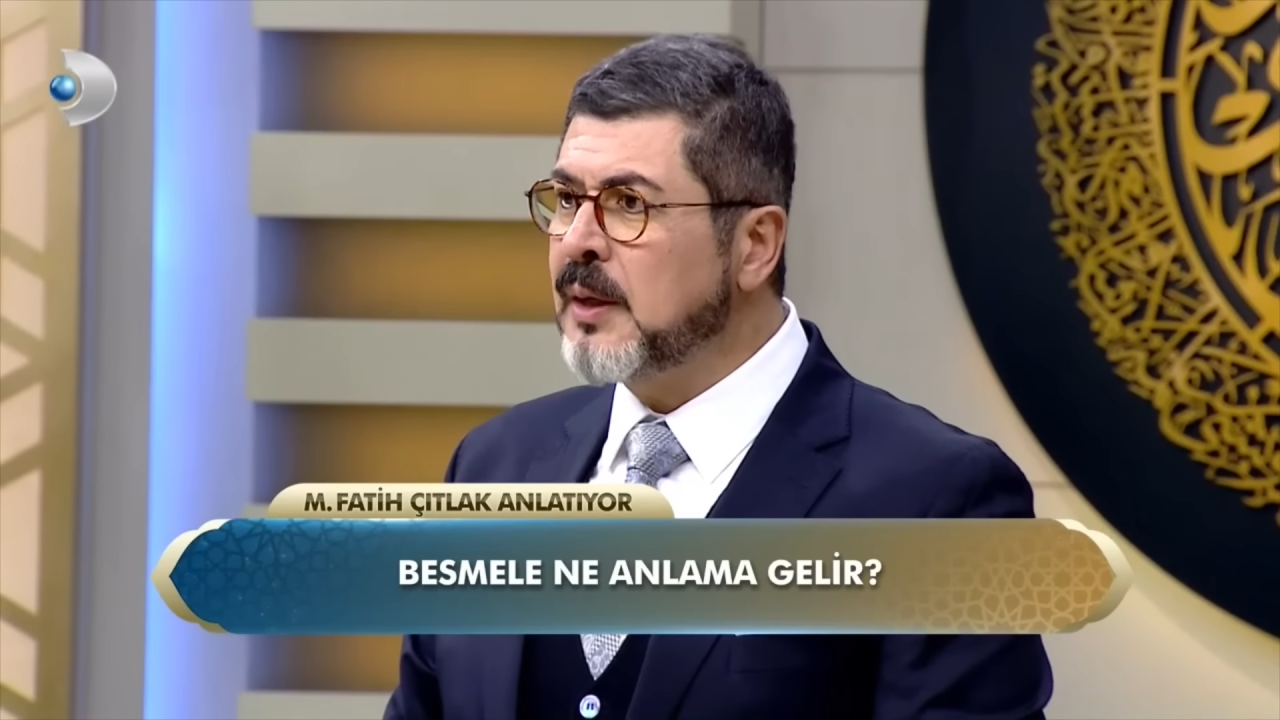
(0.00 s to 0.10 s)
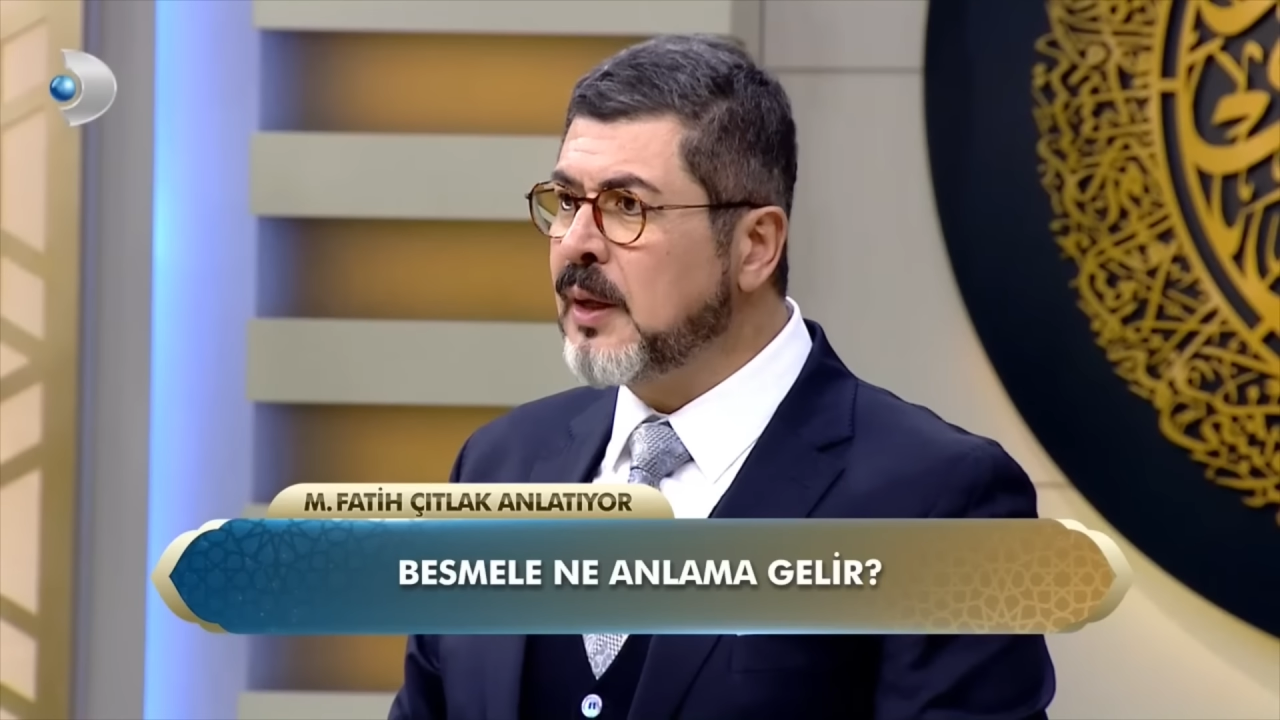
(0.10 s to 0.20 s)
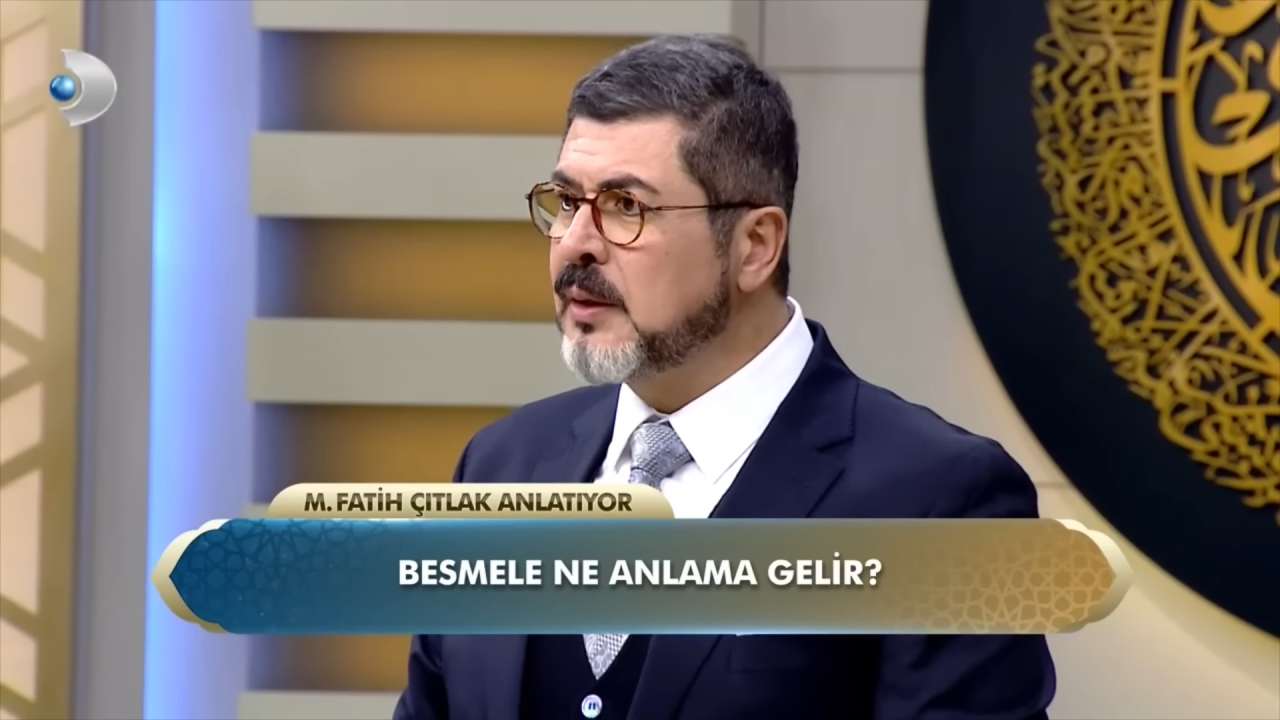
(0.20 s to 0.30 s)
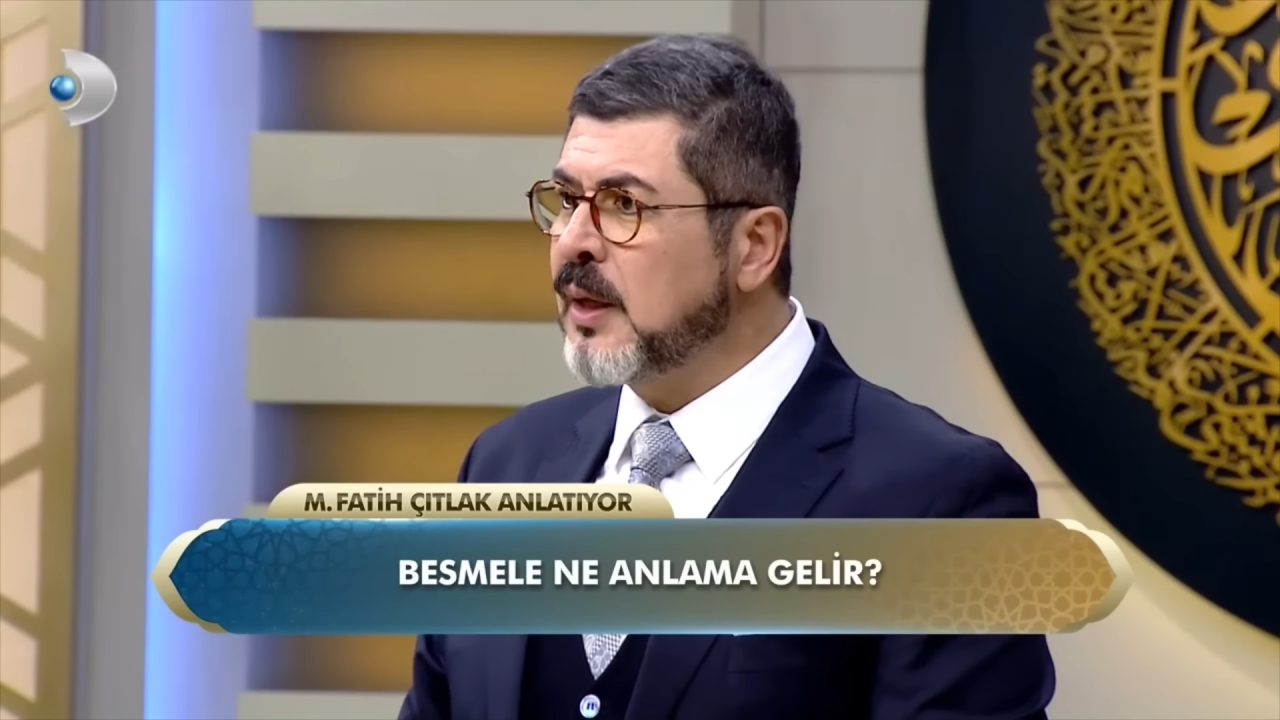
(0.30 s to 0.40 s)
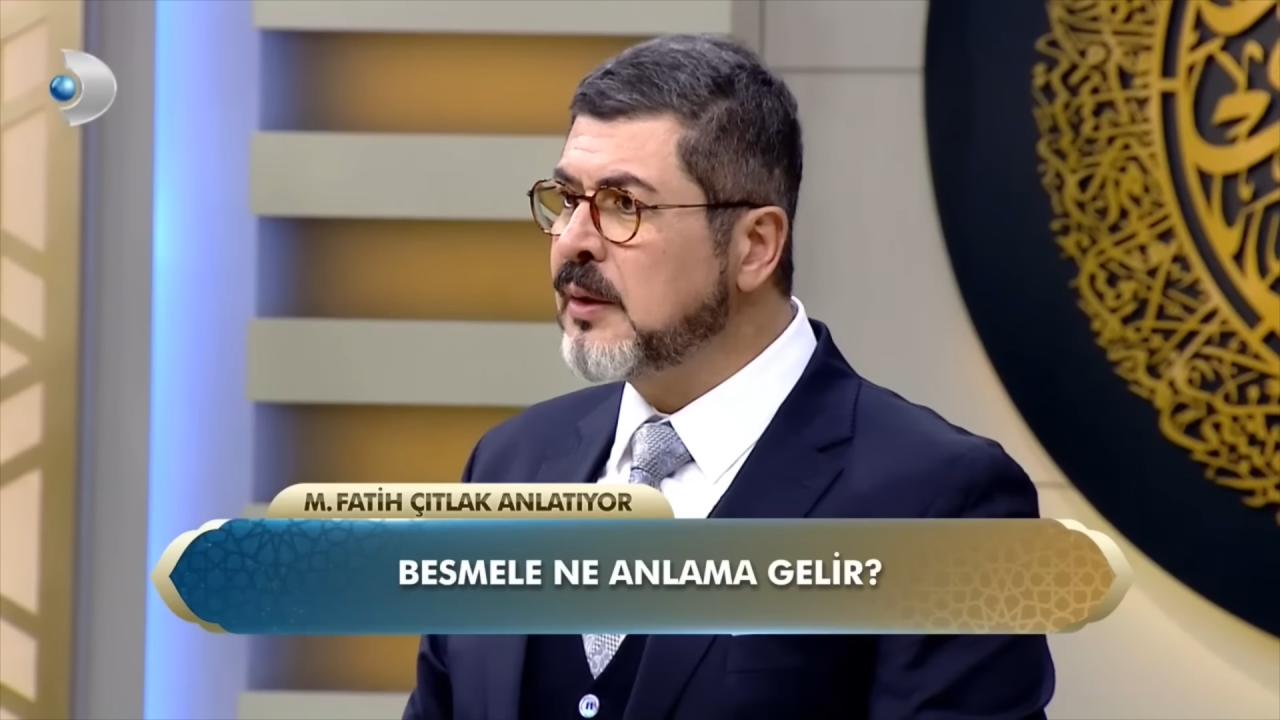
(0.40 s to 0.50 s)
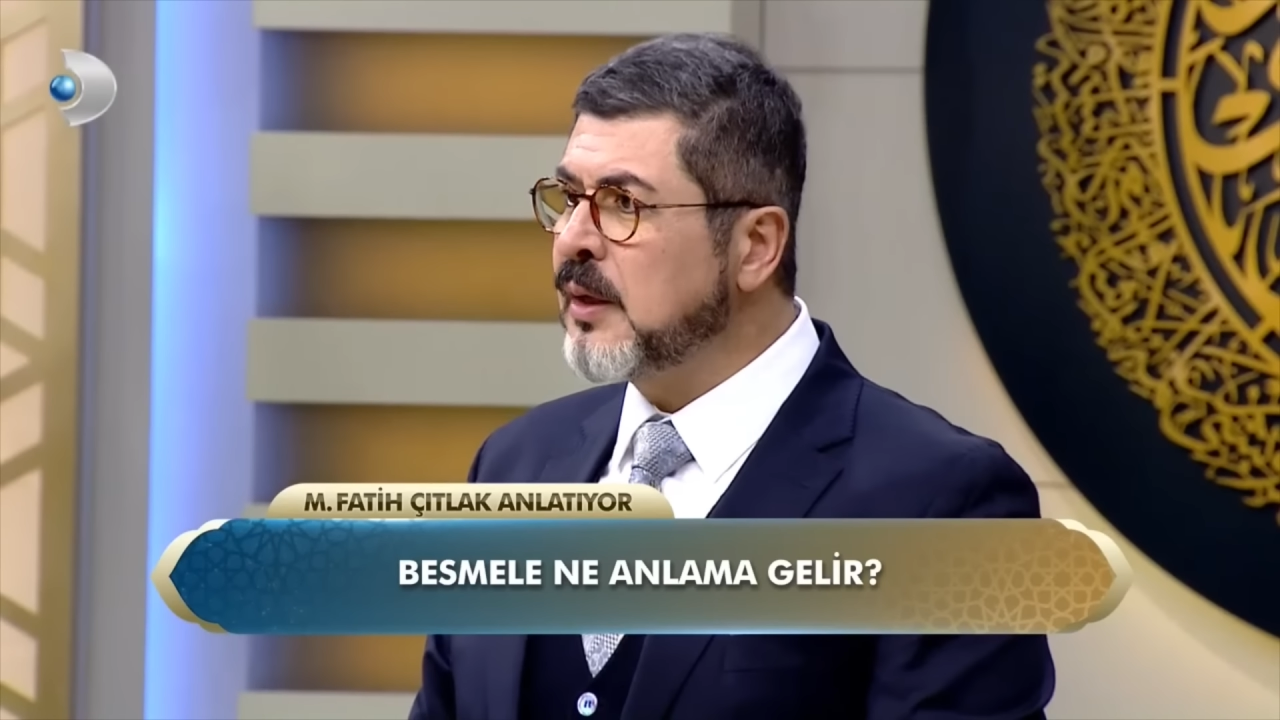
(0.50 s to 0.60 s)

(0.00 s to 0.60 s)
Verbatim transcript: Allah